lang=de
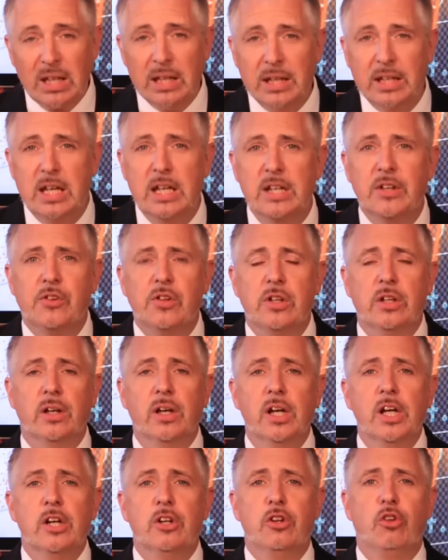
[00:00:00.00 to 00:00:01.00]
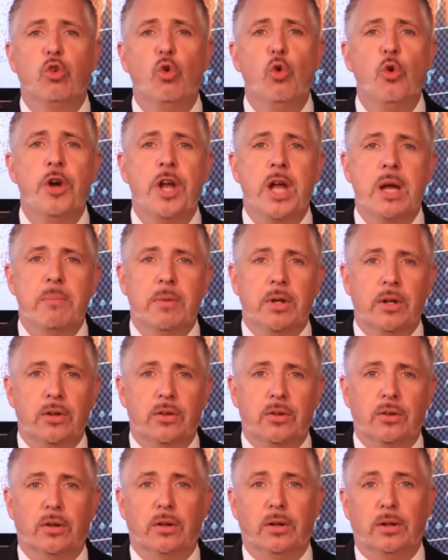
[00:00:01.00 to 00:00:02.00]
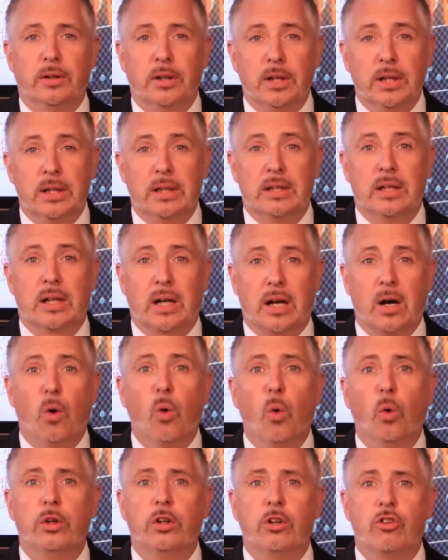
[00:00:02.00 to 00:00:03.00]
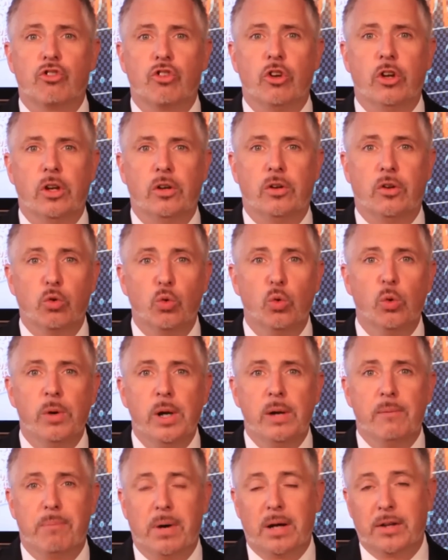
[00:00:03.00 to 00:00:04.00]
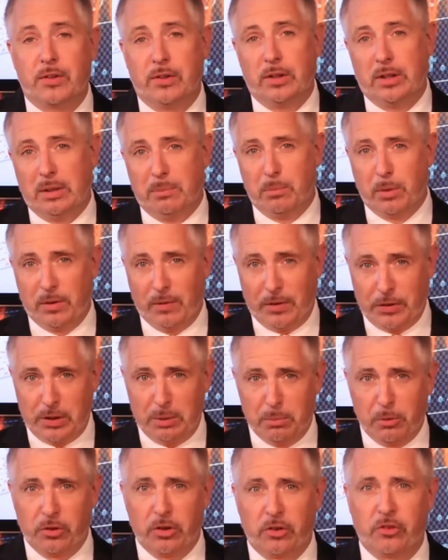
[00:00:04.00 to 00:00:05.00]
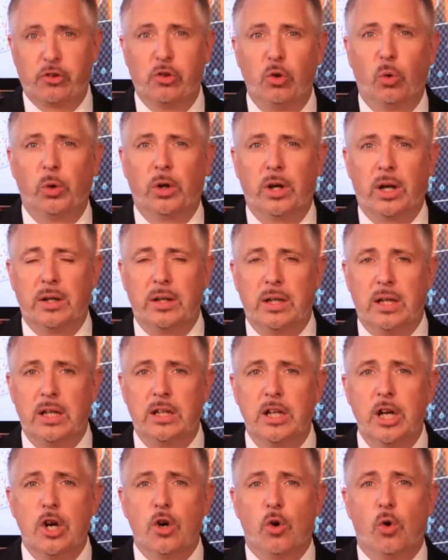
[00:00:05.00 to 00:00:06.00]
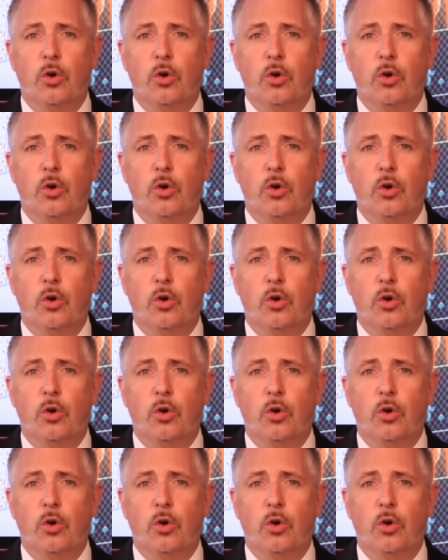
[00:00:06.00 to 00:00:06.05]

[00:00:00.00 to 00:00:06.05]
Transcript: geht es hier zunehmend äh, ja, chaotisch äh, zu, was denn die, was Demonstrationen angeht.